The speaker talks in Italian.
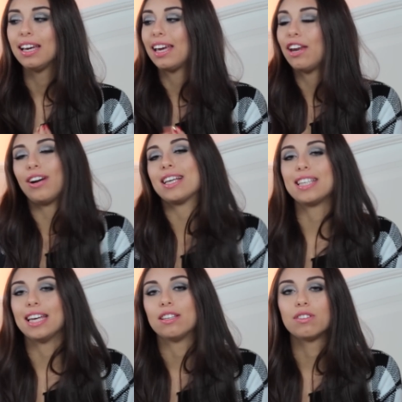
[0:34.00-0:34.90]
che non ha
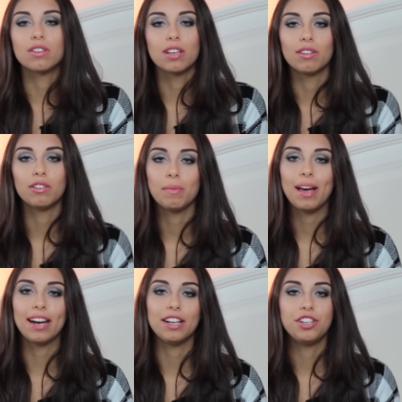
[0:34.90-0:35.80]
senso secondo
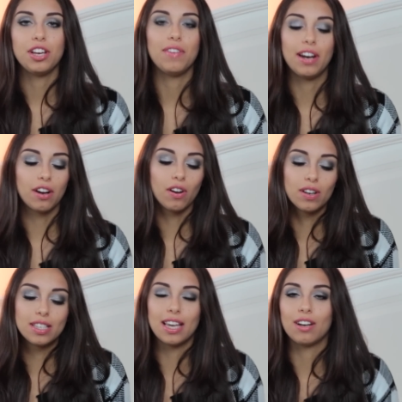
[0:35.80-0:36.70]
me ricevere
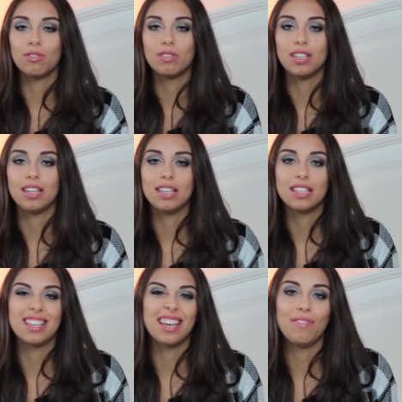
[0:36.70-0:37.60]
cose così
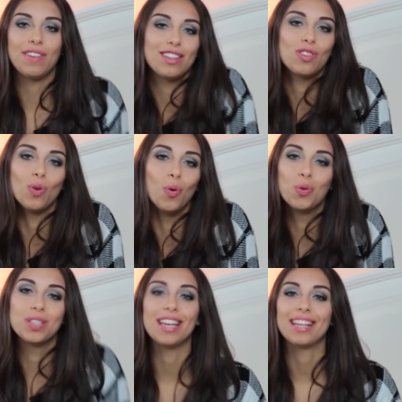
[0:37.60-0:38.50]

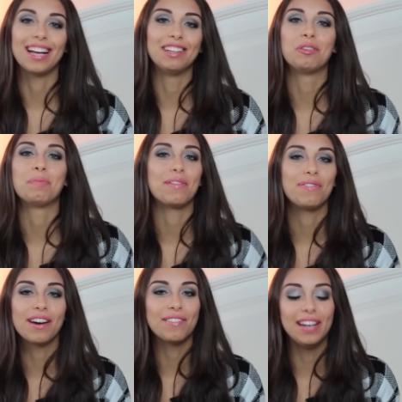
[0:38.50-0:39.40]
schifettose tanto per
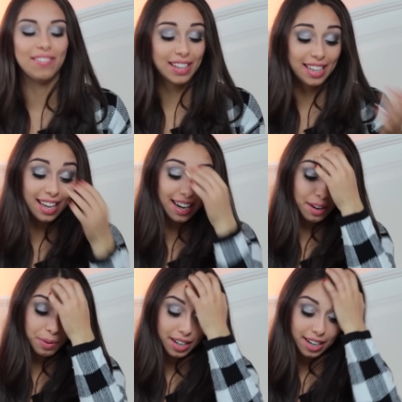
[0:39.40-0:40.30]
farvele
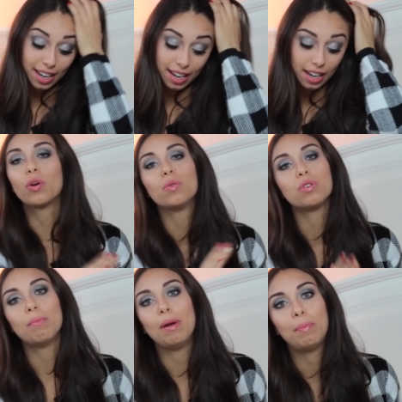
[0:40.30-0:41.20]
vedere quindi ho
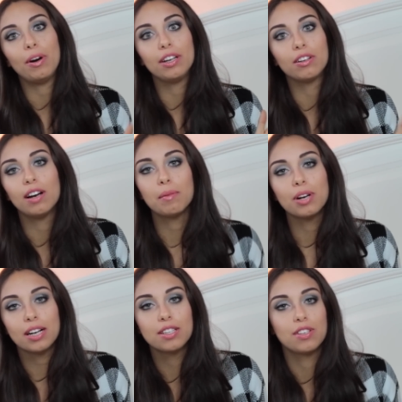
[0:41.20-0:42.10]
chiuso un bel po' di
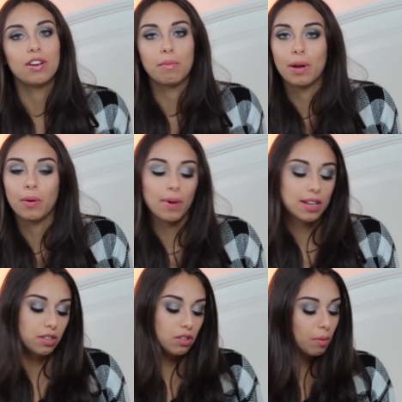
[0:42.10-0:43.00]
collaborazioni per
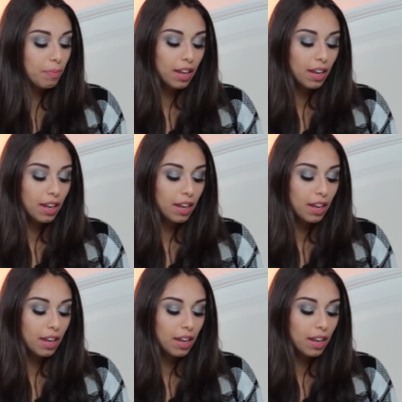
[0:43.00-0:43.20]
questo